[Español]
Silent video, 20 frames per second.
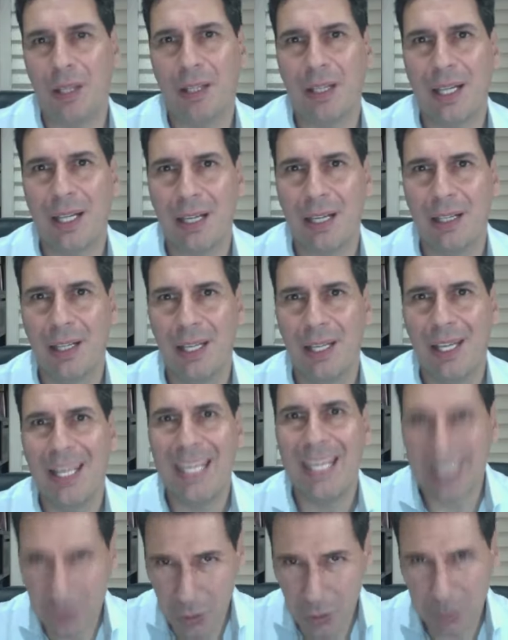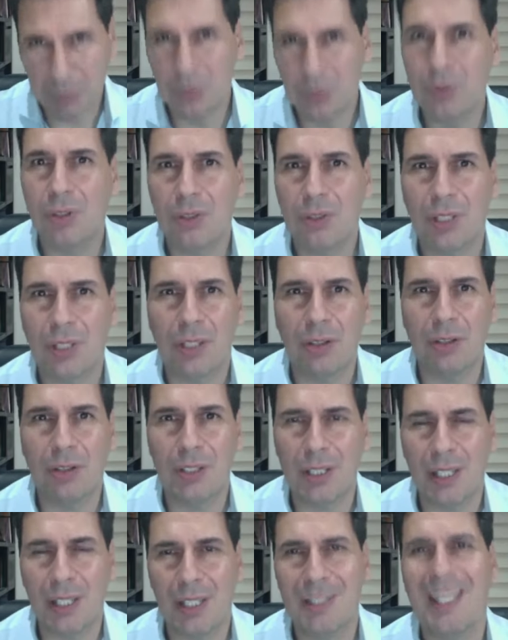llegar esos puntos de
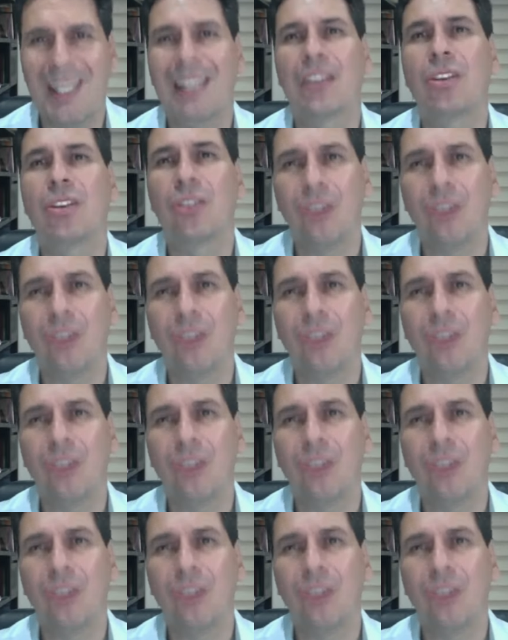coincidencia,